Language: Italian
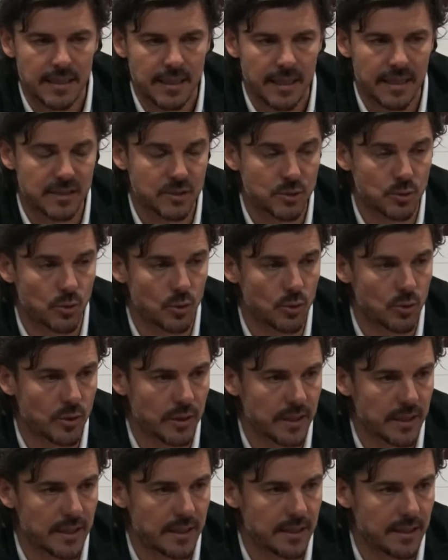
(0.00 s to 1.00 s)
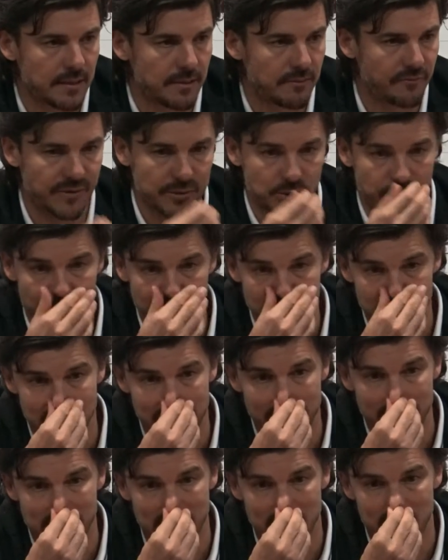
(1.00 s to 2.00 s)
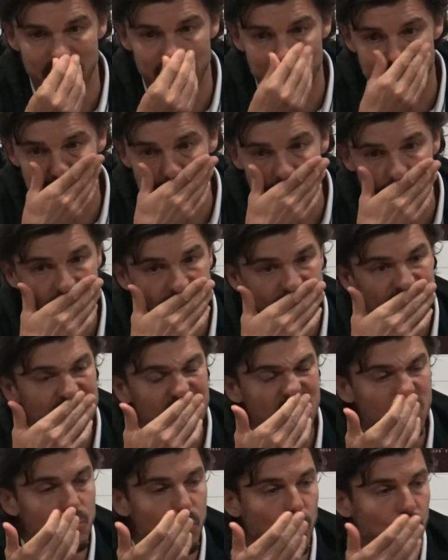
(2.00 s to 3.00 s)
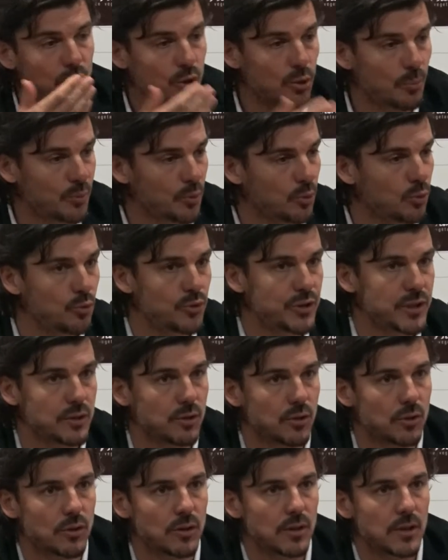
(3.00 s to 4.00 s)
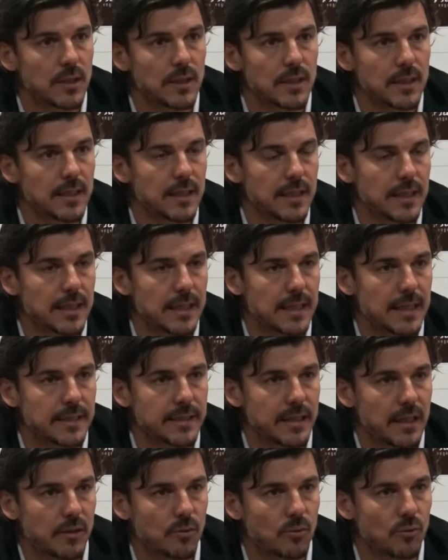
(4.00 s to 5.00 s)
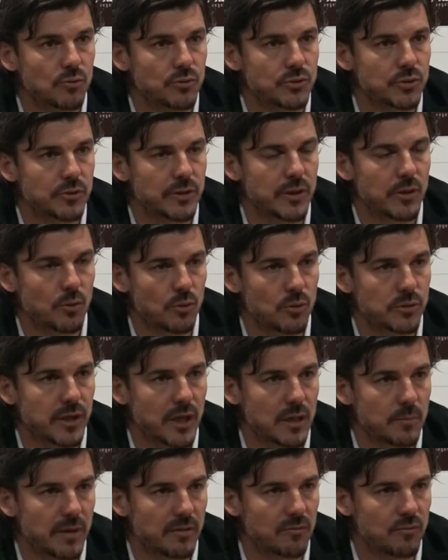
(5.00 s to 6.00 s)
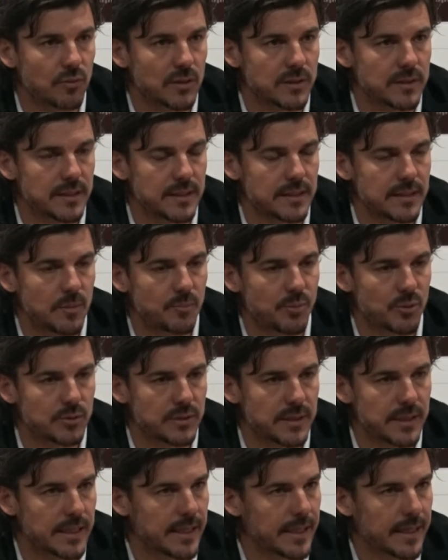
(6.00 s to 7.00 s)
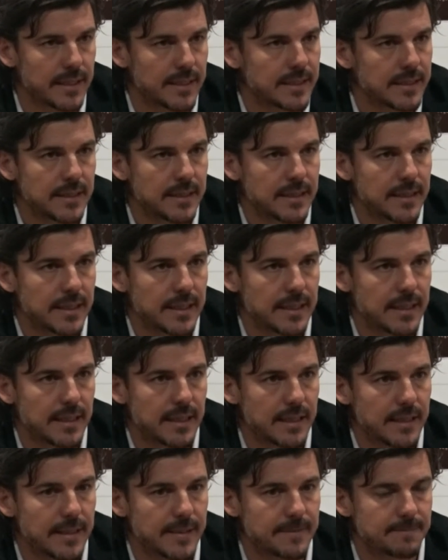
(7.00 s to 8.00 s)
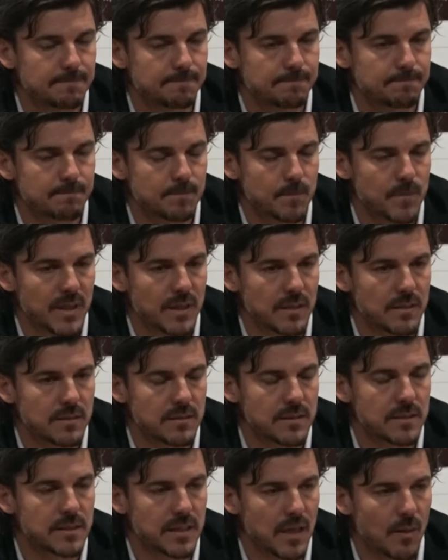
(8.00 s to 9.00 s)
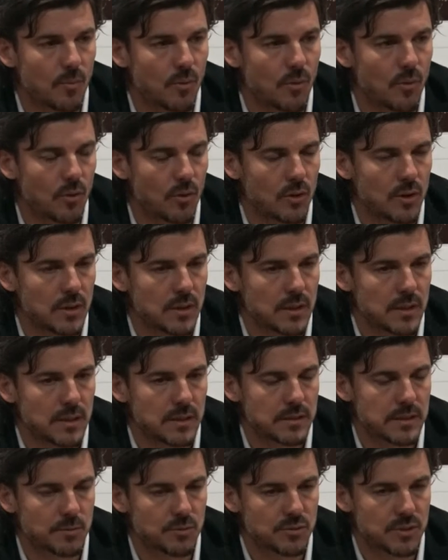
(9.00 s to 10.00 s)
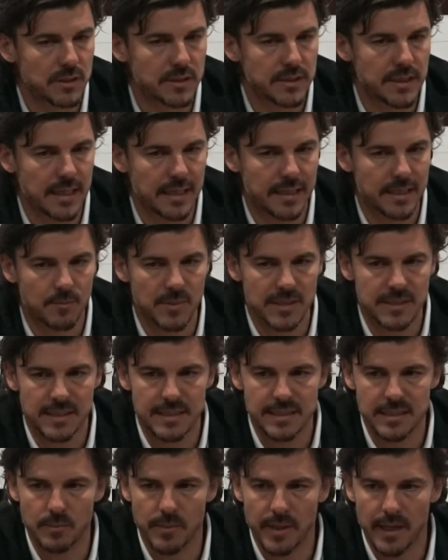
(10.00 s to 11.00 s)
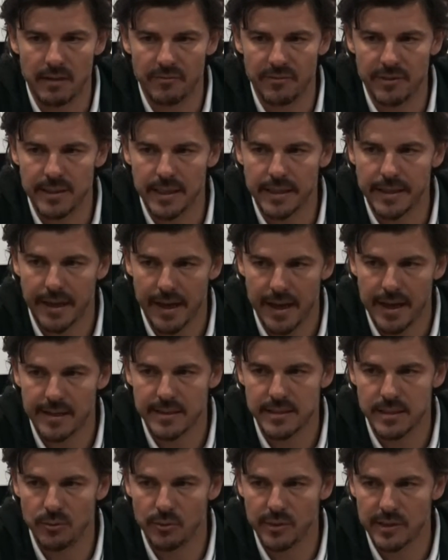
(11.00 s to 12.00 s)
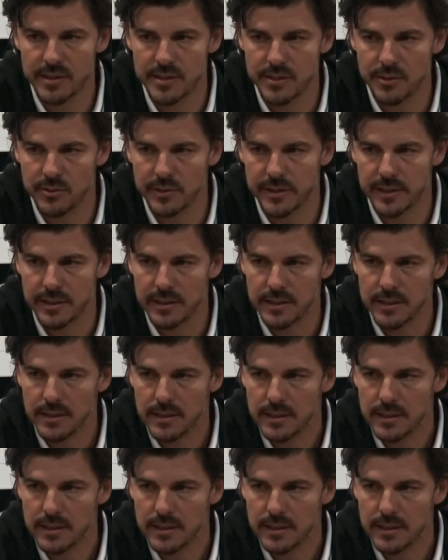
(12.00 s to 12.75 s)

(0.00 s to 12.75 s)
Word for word: È solo che in fase offensiva sai, devi essere un pochino più lucido eh, nelle conclusioni, oltre alla bravura di, del portiere. Eh, ci siamo, siamo, stati anche abbastanza bravi nel crearci le occasioni.